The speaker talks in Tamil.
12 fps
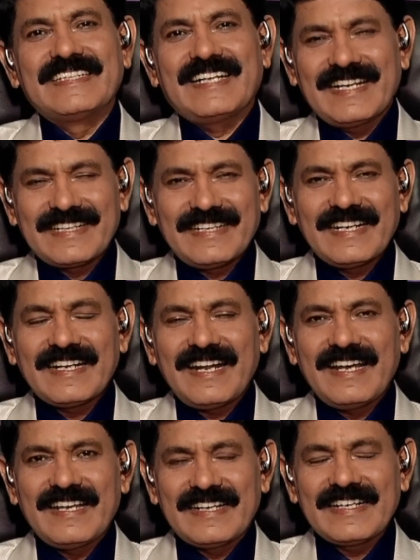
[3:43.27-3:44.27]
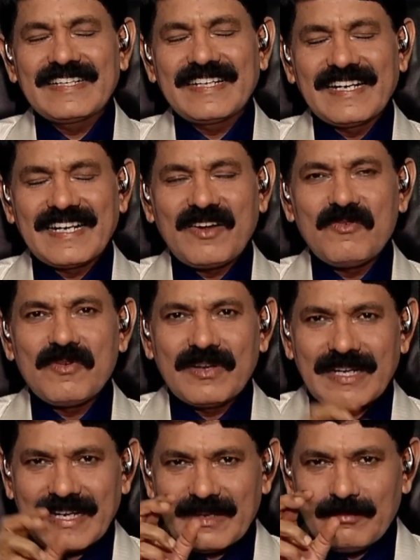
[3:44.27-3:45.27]
கலர் கலராக ரெட் கலராகவும்
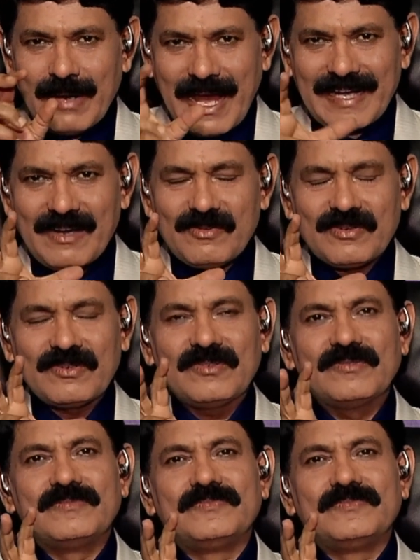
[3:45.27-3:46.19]
உங்களுக்கு பிளாக்காகவும் இருக்கும்